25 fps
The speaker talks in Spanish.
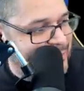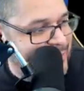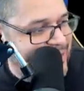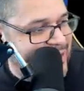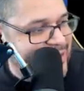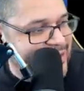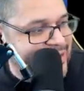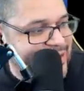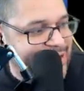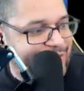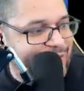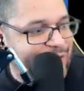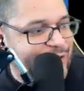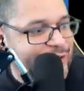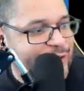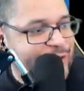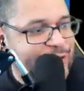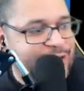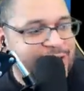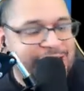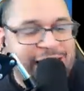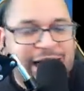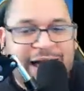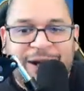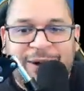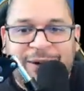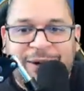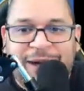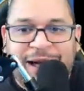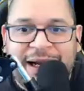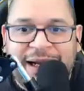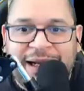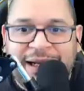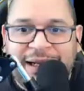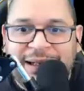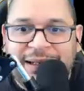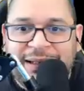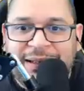Mira esta foto del león
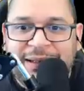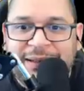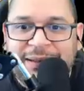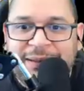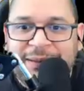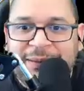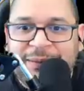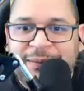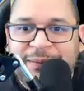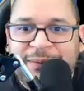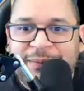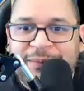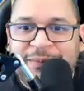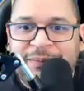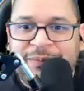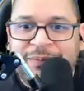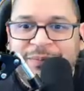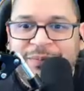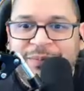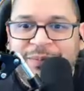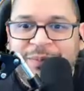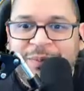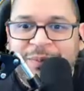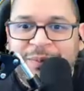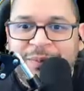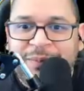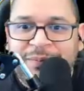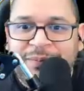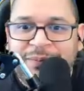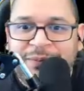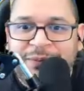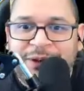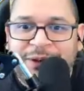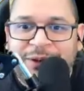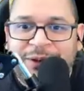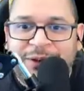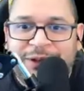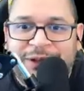aquí.
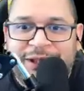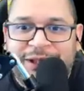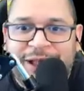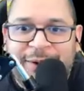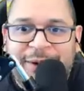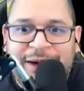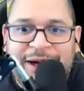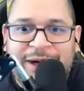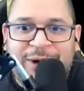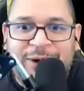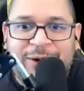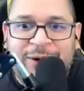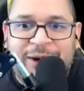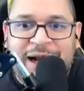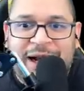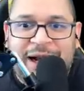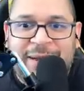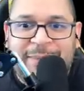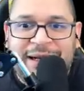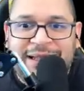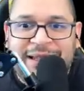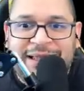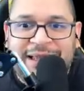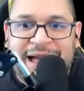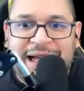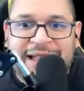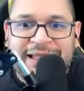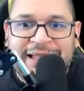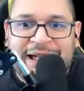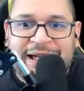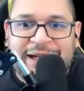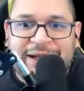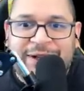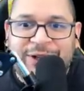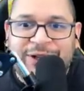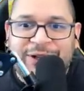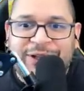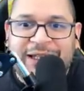Usted ve el logo a la parte de
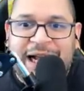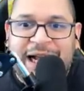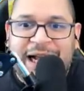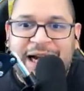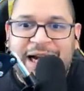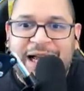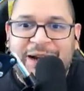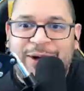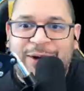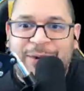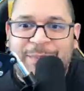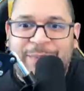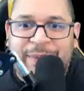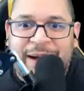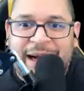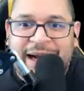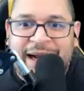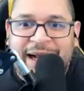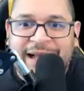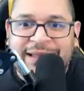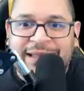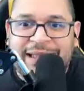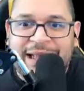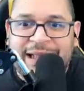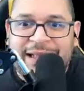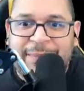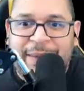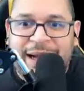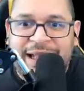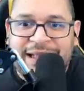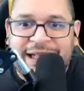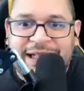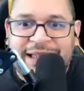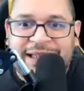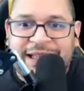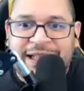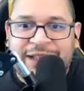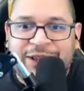atrás. Contra, león, para que te
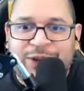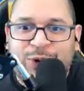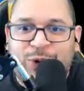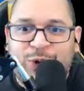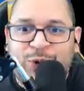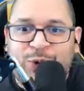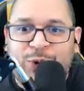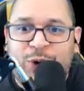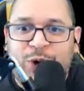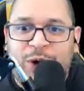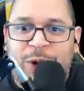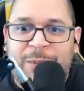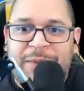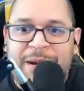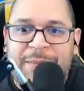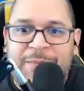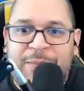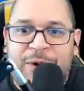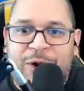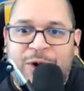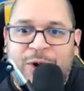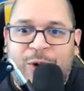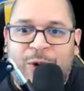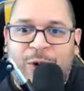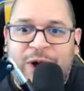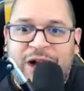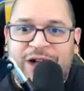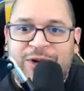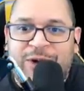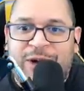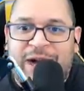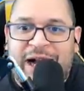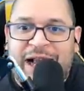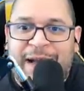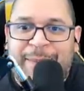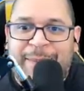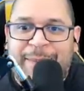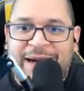metiste tú los mismos cuernos
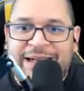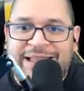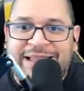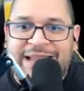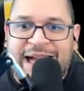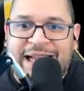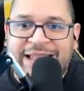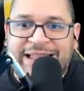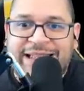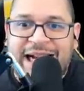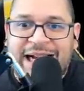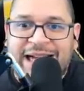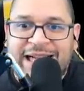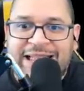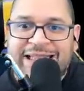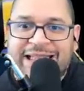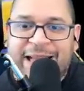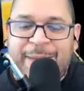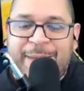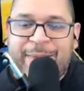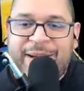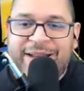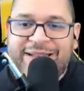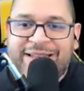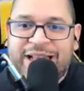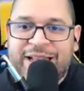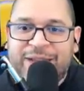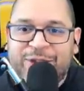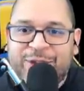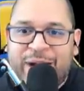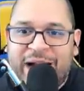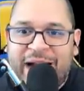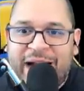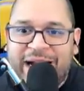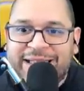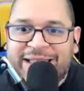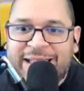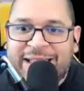a la parte de atrás. ¿Qué está pasando
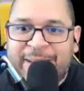ahí?